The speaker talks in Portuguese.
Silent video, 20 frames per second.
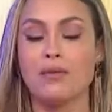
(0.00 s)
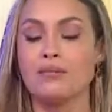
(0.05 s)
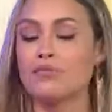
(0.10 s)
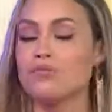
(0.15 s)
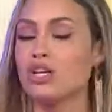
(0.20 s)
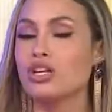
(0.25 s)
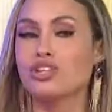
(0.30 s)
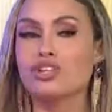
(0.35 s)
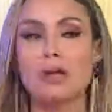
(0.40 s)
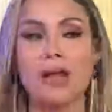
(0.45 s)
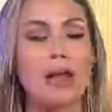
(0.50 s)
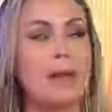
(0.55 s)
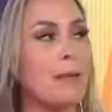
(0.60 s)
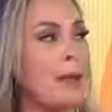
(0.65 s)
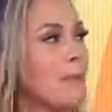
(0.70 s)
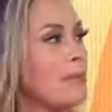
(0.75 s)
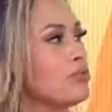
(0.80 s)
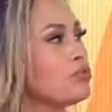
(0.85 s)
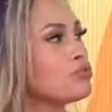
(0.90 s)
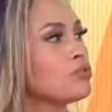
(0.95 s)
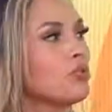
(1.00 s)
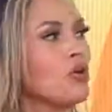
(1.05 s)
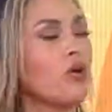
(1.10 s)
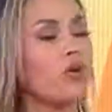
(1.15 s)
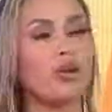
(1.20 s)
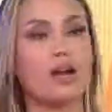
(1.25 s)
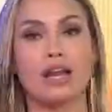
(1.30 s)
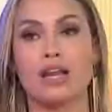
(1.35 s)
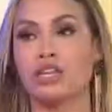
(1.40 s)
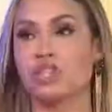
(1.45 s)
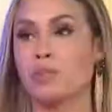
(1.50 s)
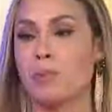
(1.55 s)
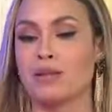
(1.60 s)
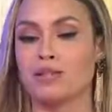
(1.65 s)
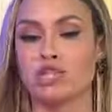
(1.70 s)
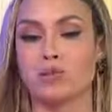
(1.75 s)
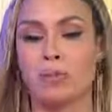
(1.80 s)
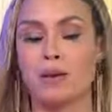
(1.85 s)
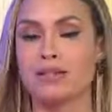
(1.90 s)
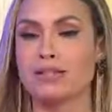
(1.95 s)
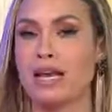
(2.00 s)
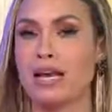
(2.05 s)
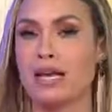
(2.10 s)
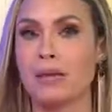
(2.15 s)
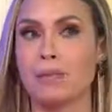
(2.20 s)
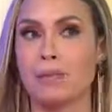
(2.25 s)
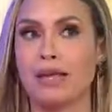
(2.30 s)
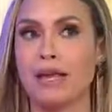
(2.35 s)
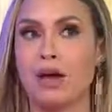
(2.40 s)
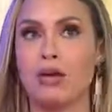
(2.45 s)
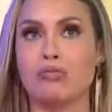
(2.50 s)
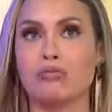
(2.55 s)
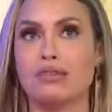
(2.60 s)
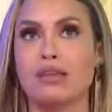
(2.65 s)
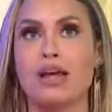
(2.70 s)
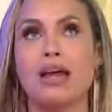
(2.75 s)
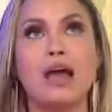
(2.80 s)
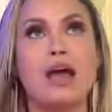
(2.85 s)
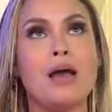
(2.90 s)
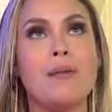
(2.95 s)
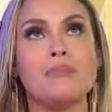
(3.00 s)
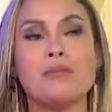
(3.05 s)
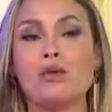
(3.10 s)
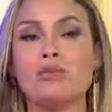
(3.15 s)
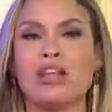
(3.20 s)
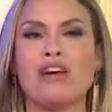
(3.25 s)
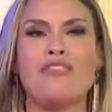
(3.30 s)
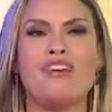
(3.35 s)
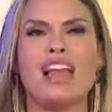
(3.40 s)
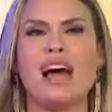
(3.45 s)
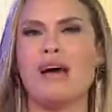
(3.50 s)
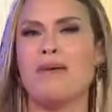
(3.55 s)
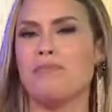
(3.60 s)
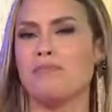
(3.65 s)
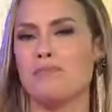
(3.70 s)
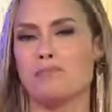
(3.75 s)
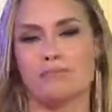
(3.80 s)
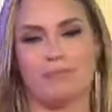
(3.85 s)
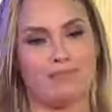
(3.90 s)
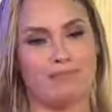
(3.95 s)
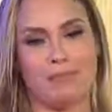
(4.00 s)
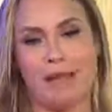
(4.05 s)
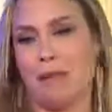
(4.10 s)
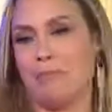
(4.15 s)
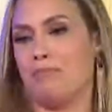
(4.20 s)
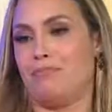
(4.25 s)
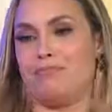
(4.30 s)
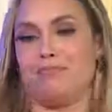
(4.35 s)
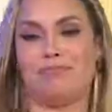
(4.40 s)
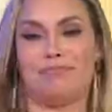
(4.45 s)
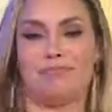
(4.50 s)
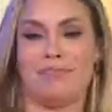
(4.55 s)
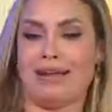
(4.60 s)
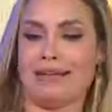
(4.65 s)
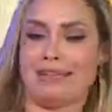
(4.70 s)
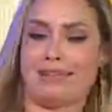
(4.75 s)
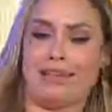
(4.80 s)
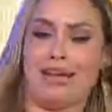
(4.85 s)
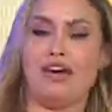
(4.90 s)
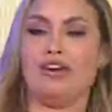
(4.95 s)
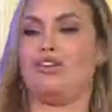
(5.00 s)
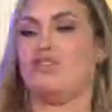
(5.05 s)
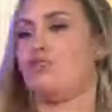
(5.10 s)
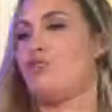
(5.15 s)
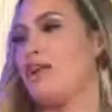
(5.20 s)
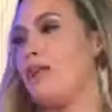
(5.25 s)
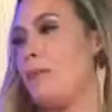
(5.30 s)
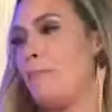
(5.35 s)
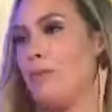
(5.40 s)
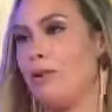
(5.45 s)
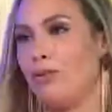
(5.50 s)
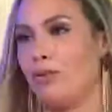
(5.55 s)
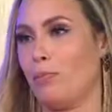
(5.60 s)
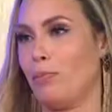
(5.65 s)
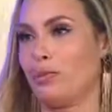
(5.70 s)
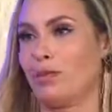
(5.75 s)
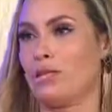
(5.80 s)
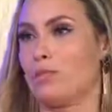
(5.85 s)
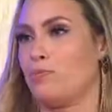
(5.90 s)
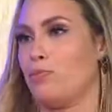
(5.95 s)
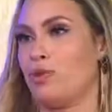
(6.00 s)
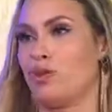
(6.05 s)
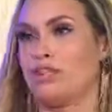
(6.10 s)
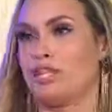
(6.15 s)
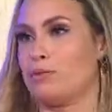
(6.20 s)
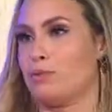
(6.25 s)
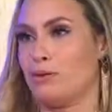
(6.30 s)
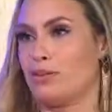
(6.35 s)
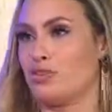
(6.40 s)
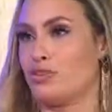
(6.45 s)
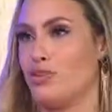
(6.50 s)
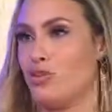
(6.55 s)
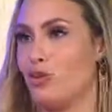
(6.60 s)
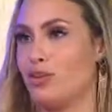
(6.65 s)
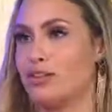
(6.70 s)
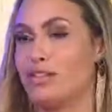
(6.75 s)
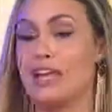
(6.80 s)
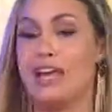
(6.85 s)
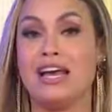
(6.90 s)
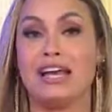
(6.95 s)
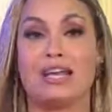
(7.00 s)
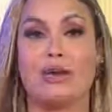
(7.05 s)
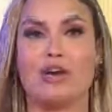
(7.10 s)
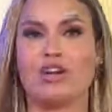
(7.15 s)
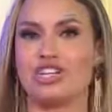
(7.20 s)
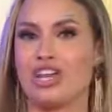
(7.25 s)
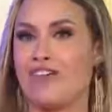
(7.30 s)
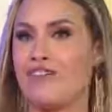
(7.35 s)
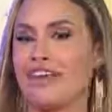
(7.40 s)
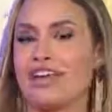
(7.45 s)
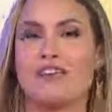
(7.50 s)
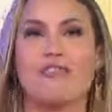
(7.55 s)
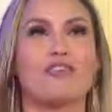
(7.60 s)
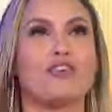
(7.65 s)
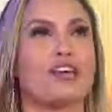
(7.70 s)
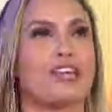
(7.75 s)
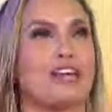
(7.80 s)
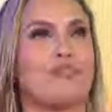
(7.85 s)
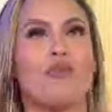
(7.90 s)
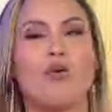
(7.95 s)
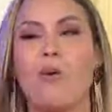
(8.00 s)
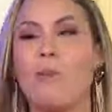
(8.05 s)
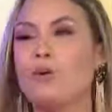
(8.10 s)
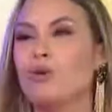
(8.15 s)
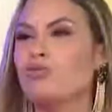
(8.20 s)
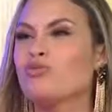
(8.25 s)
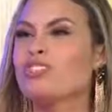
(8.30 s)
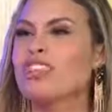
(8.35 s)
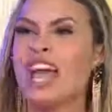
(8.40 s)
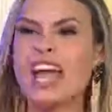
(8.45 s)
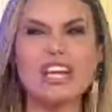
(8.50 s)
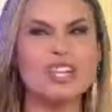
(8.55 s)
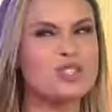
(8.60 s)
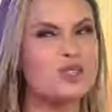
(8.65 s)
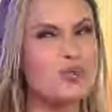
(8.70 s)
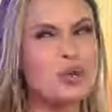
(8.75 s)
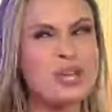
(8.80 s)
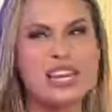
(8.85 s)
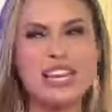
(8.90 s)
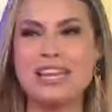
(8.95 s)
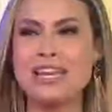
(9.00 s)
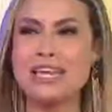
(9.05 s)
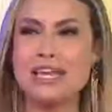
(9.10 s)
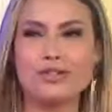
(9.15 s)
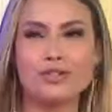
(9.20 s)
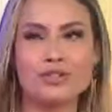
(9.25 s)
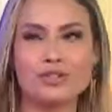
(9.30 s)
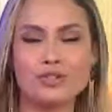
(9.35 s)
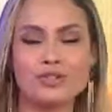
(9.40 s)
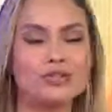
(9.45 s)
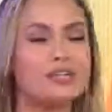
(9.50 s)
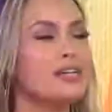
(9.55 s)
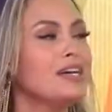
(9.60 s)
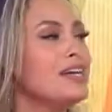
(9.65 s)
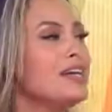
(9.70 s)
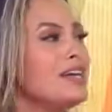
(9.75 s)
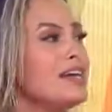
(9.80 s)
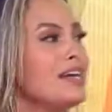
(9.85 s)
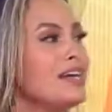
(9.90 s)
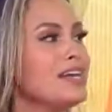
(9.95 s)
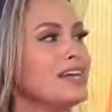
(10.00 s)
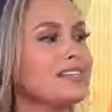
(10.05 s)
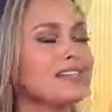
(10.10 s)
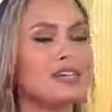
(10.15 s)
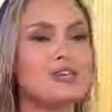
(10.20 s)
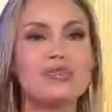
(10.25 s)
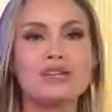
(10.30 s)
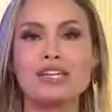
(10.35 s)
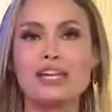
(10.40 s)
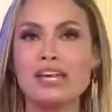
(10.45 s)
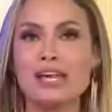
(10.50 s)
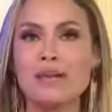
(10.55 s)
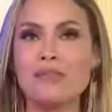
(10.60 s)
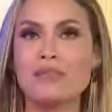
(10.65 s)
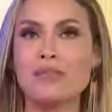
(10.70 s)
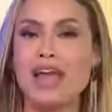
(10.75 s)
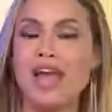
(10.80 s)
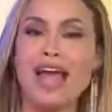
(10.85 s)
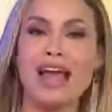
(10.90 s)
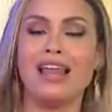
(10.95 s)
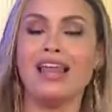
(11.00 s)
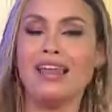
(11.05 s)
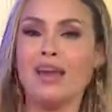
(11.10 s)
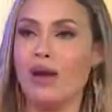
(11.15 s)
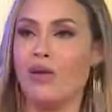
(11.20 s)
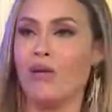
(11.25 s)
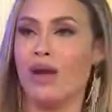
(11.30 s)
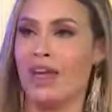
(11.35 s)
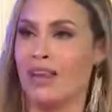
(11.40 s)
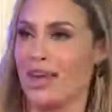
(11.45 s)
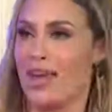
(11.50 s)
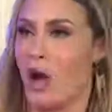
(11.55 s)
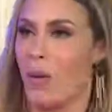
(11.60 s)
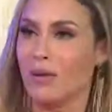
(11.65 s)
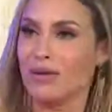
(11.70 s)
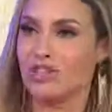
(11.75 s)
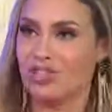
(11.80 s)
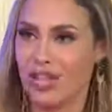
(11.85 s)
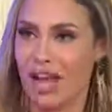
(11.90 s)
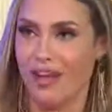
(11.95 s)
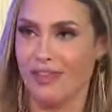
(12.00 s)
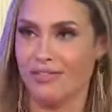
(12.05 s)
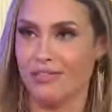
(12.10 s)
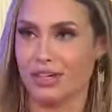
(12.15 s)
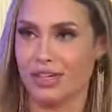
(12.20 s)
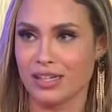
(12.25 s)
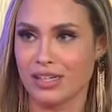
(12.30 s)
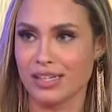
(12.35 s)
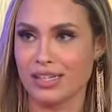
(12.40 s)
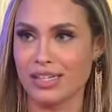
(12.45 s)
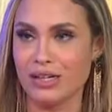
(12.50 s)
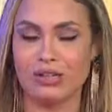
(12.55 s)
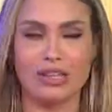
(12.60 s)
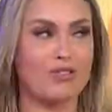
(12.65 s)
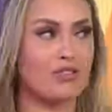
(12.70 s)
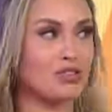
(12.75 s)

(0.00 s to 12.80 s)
Gente, é, é, muito louco, cara, a gente, a gente pensar que, que eu, eu tava lá, né, matando ali pelo, por, outras, por outras pessoas, que eu achava que estavam comigo desde o início. Sendo que ela não, ela realmente estava. E eu tava